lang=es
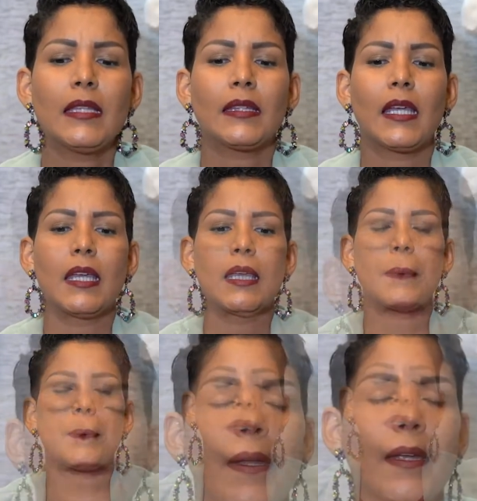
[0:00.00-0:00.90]

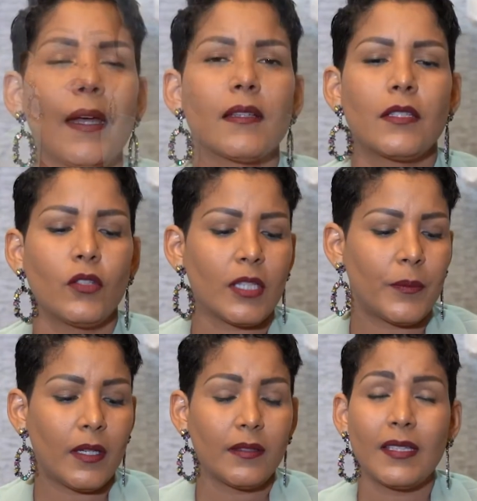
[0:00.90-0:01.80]
de pareja, sino
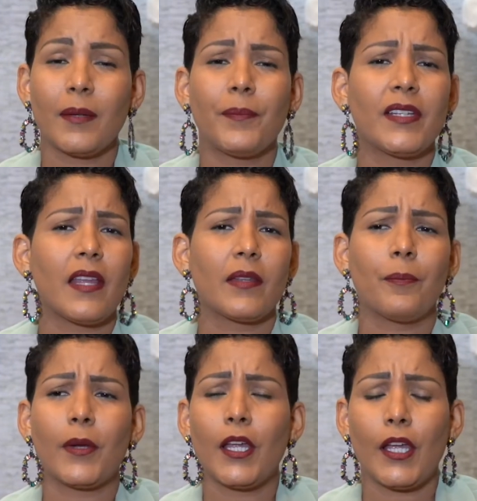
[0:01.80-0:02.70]
también de pérdida de
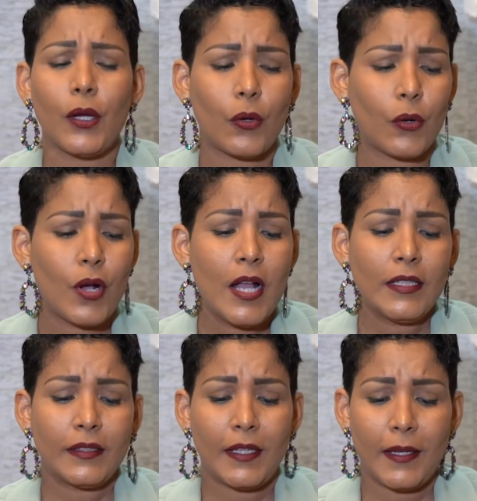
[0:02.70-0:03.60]
empleo,
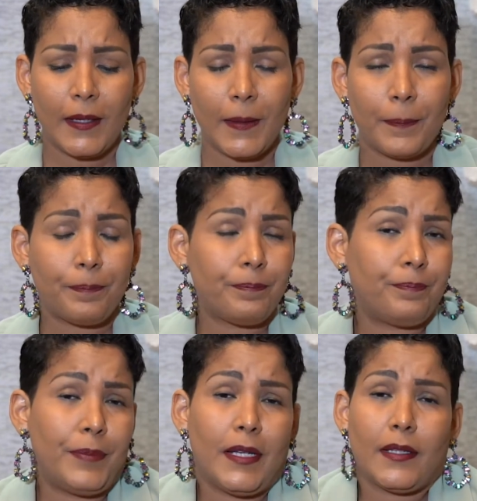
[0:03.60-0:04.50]
de
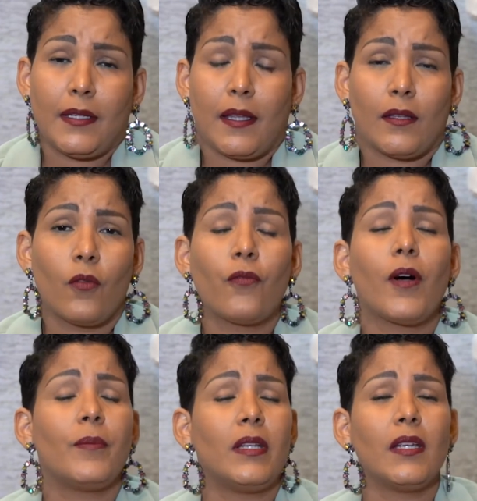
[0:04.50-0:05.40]
pérdida de un
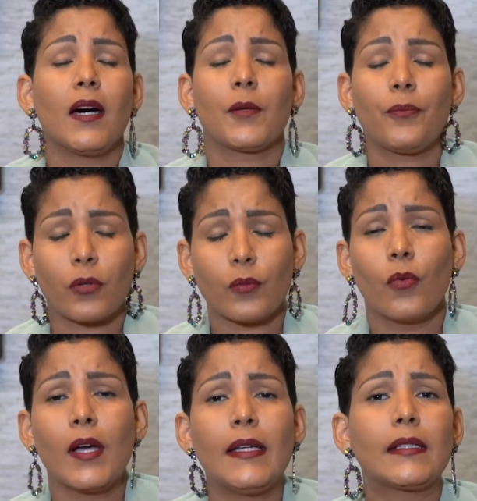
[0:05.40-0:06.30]
familiar por
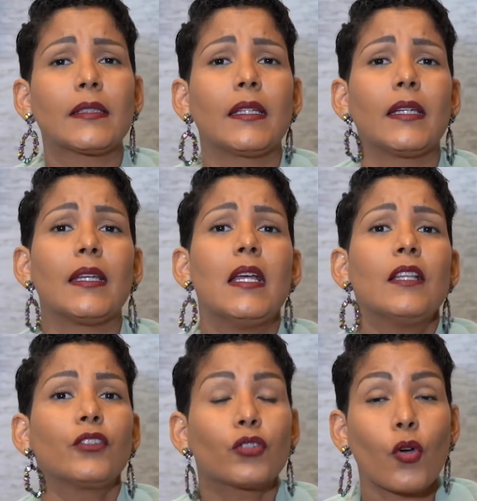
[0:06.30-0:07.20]
muerte,
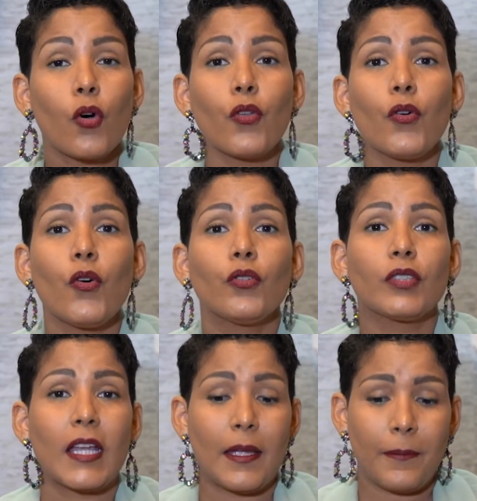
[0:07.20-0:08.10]
todo
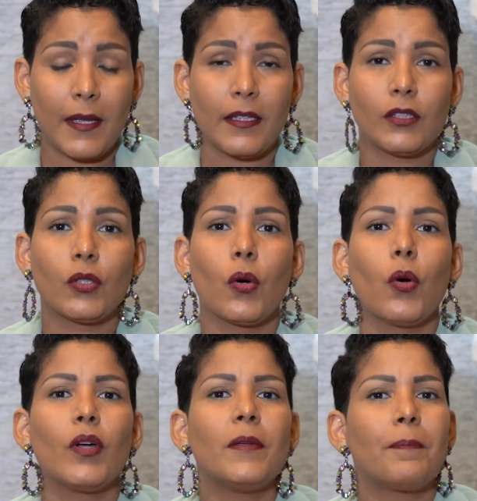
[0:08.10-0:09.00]

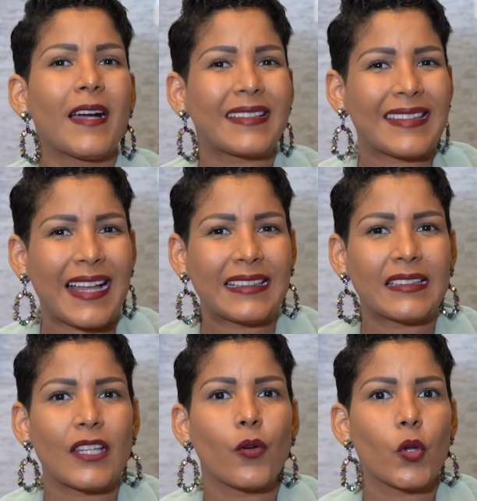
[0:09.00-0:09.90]
evento
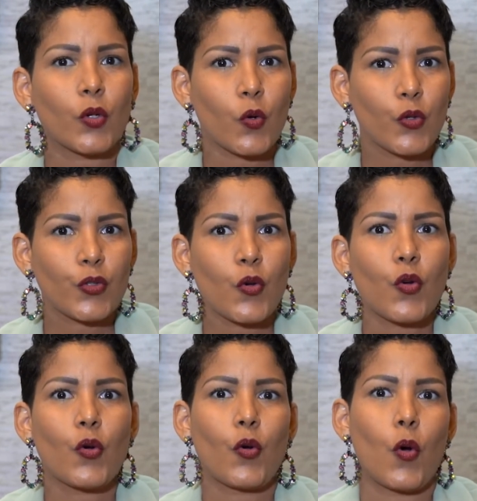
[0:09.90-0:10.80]
impactante,
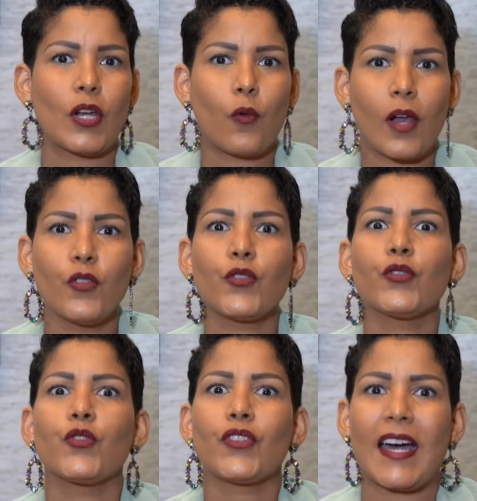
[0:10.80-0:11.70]
doloroso, con el cual
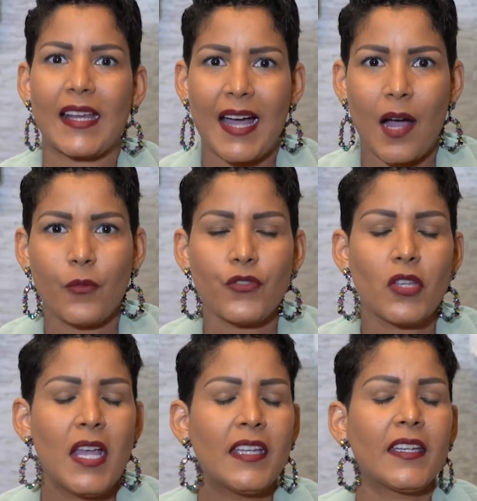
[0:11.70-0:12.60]
nosotros cargamos,
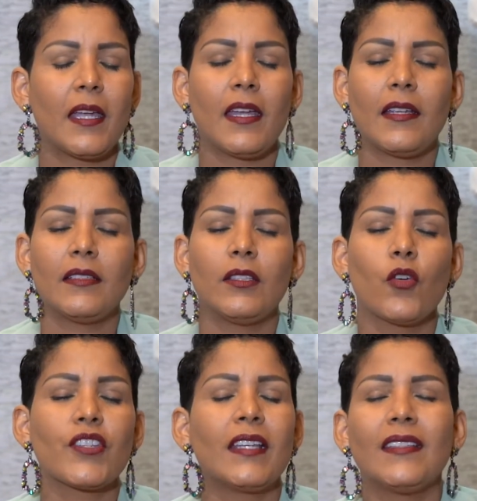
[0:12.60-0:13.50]
que
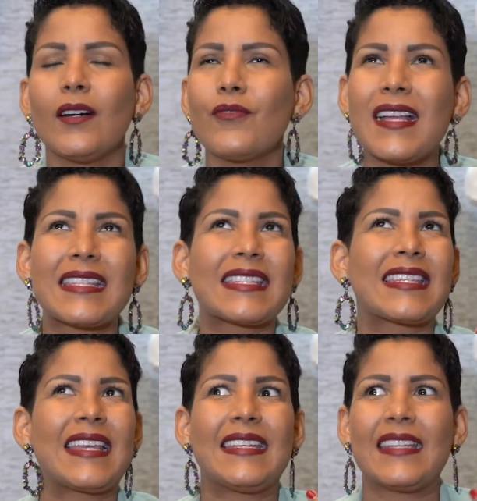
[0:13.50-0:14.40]
nos genera una
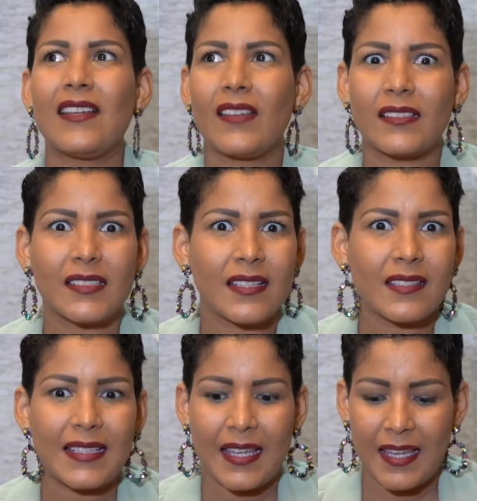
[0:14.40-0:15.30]
serie de
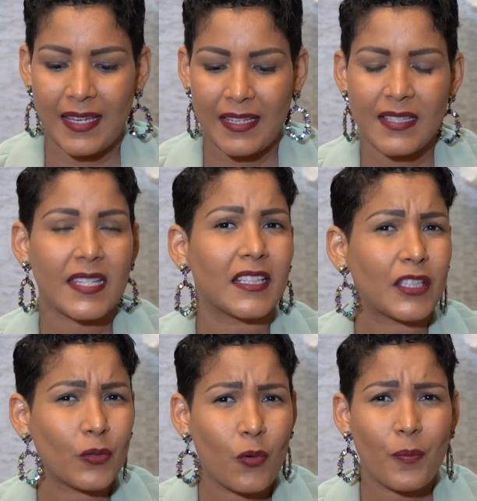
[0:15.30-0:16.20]
avalanchas de
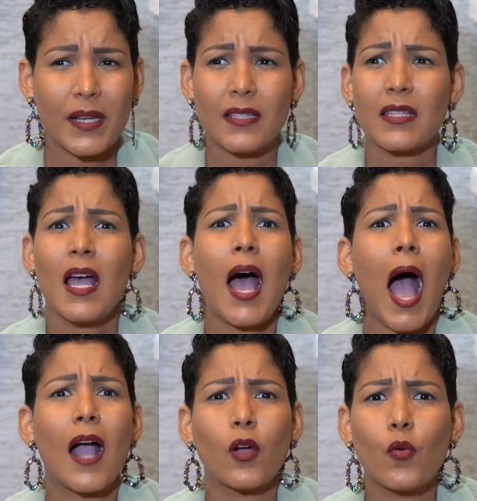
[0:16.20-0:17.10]
incertidumbres,
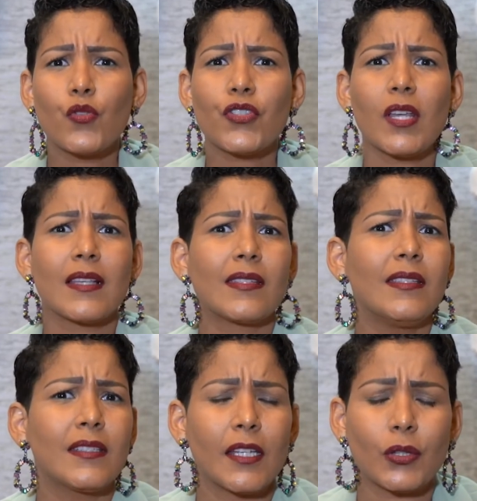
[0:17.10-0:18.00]
angustias,
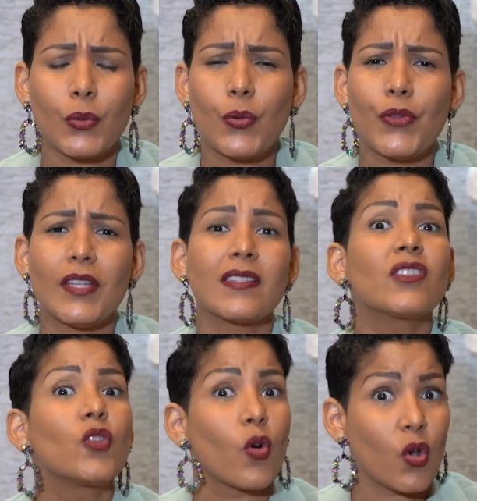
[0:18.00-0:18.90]
inquietudes,
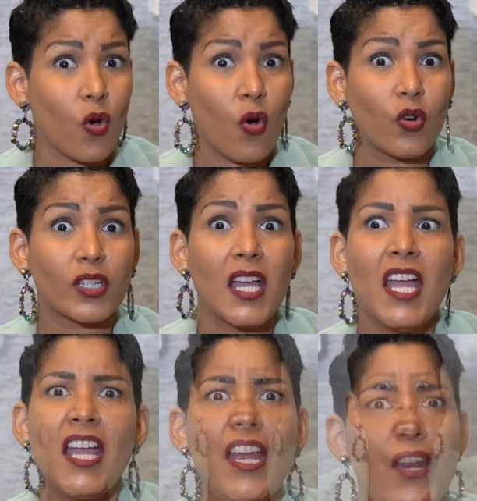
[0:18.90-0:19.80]
dolor,
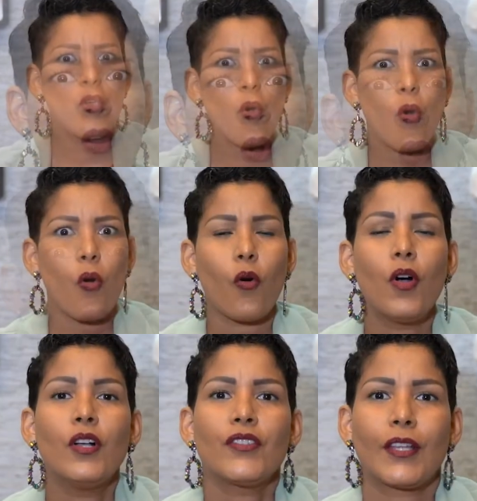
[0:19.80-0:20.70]
enojo.
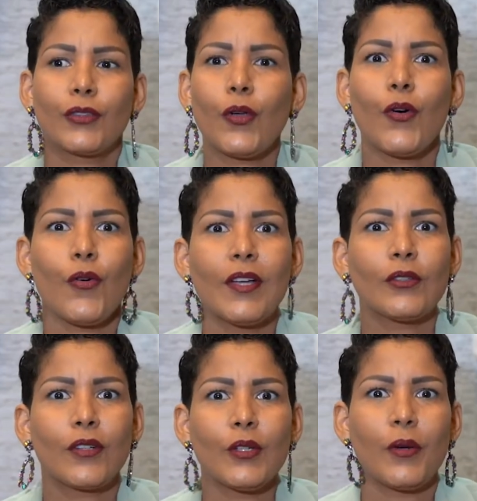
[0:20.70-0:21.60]
O sea, todo
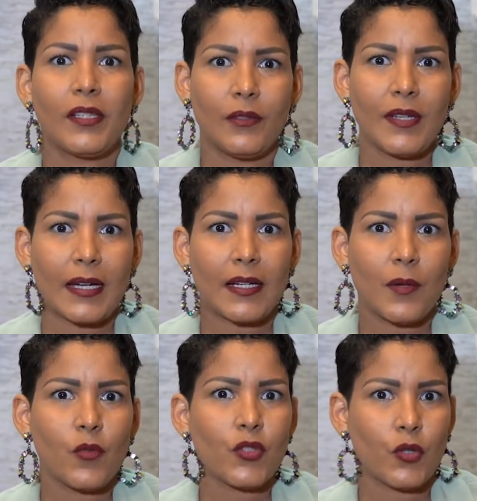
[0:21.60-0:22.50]
esto que nos genera una carga
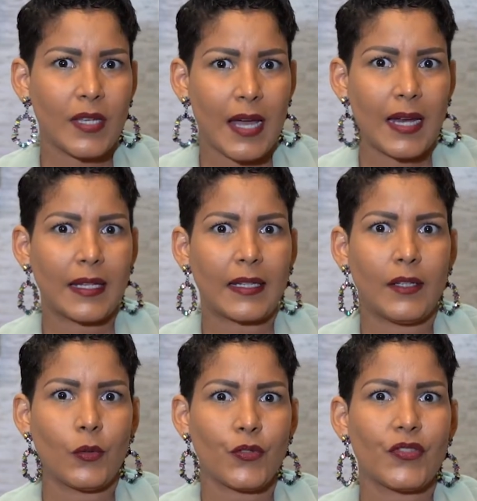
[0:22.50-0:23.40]
emocional,
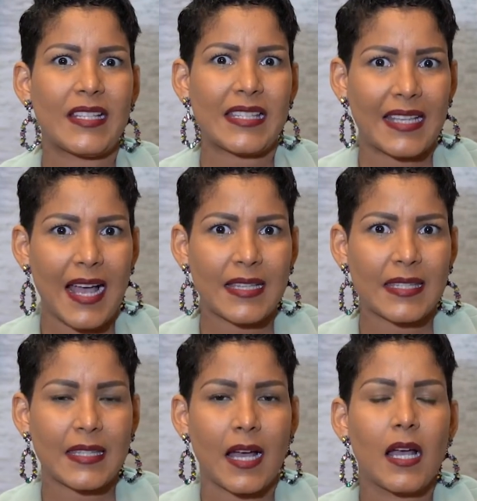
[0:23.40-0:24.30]
que nos
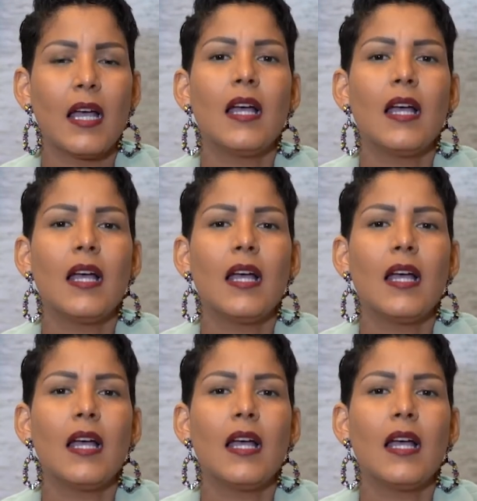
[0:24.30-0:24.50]
desgasta,